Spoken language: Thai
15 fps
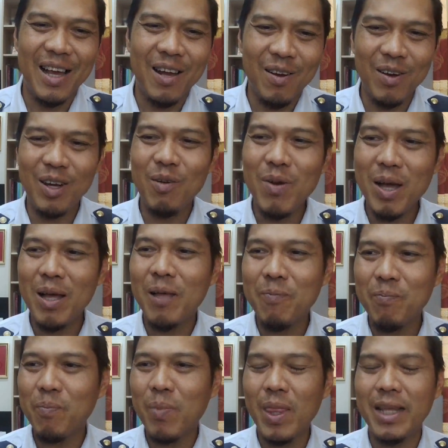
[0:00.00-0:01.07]
เขาเรียกว่า
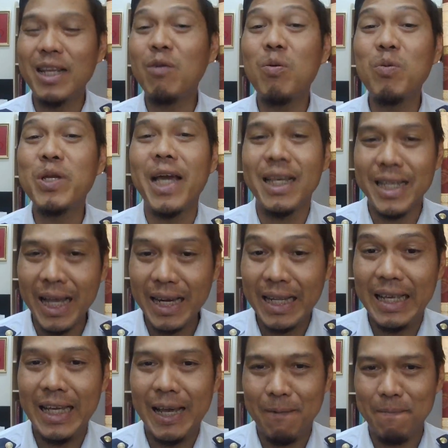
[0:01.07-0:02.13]
เรียกว่าผู้ใหญ่ใจ
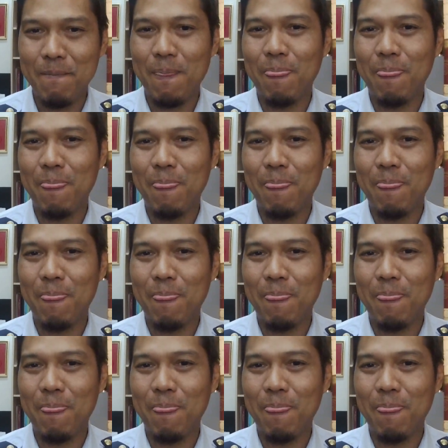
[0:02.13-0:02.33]
ดีอ่ะ